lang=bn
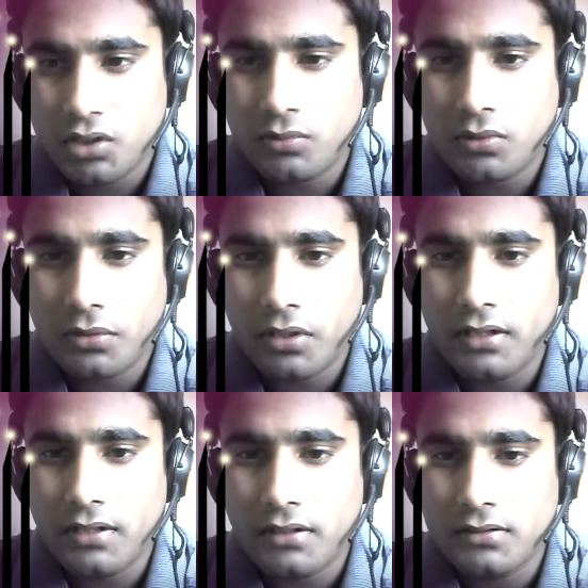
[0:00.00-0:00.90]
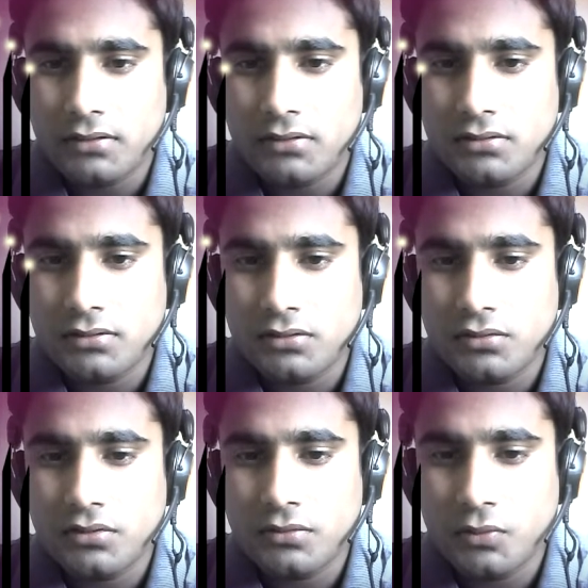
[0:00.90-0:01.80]
সম্ভব হয় না
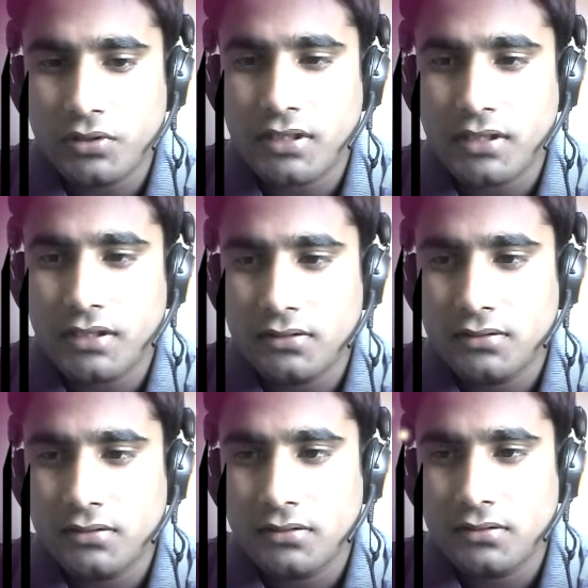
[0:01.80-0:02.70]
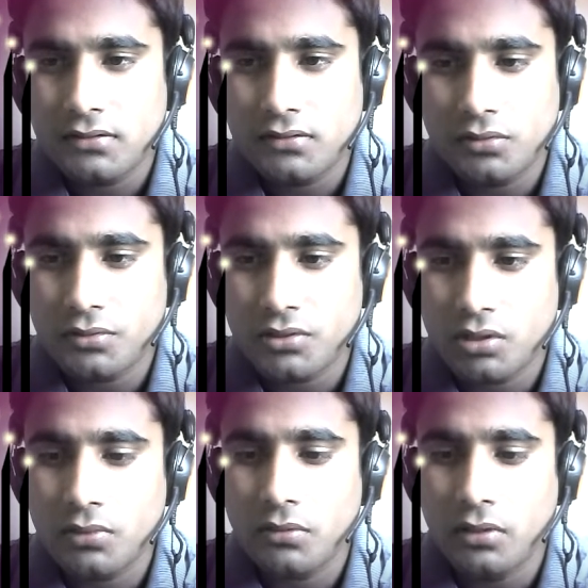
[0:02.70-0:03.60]
যদিও মন চাই তো
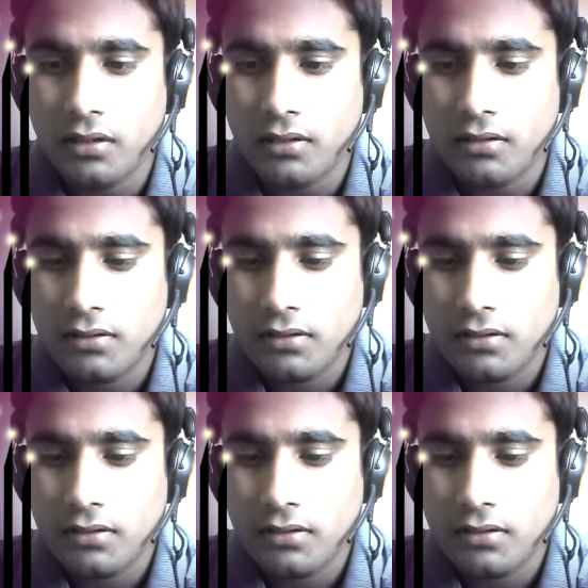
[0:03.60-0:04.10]
সম্ভব হয় না